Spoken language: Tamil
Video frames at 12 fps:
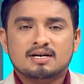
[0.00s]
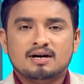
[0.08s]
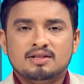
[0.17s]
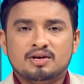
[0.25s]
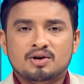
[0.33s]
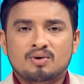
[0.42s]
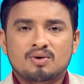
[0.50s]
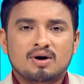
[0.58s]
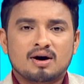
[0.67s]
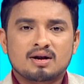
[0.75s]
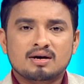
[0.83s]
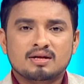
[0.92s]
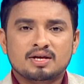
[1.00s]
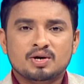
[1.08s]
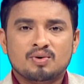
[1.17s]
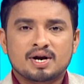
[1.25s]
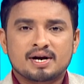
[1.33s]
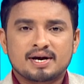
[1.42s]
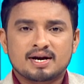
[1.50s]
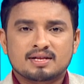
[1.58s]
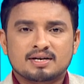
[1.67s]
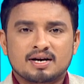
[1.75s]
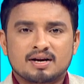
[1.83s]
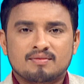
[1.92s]
தகுதியோ அருகதையோ
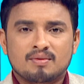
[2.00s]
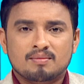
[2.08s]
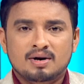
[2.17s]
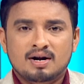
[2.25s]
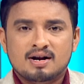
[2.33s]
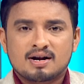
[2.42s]
கிடையாது எனவும்